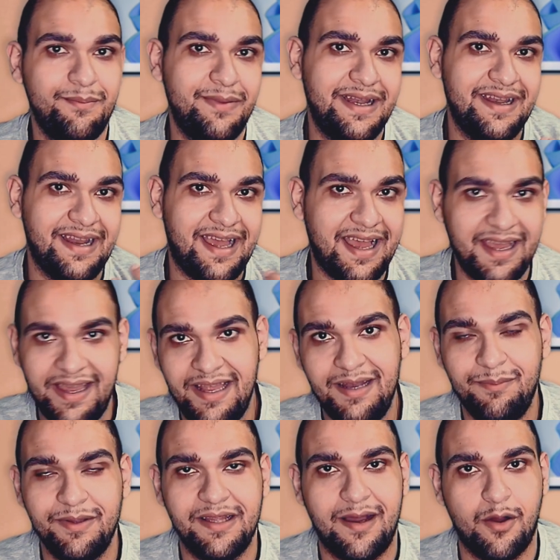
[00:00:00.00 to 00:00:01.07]

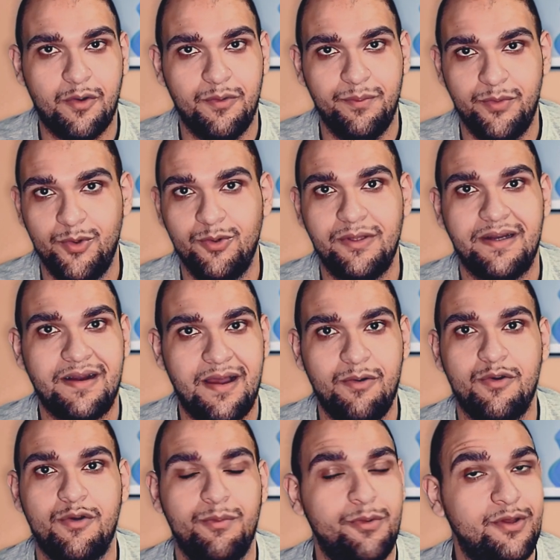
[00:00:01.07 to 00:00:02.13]
بالخيال بتاع الكمبيوتر
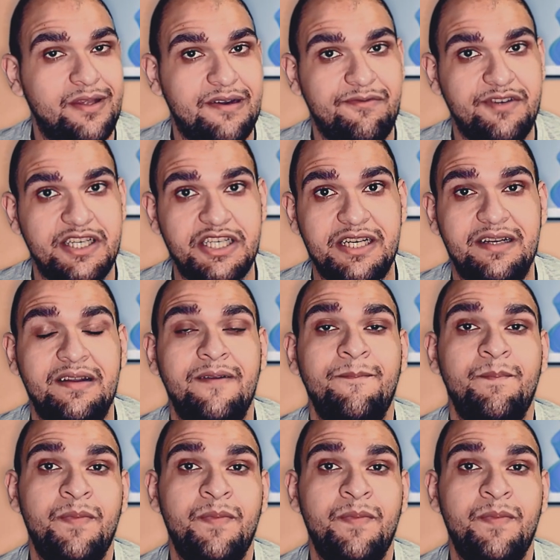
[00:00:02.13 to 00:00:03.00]
او كمبيوتر فيجن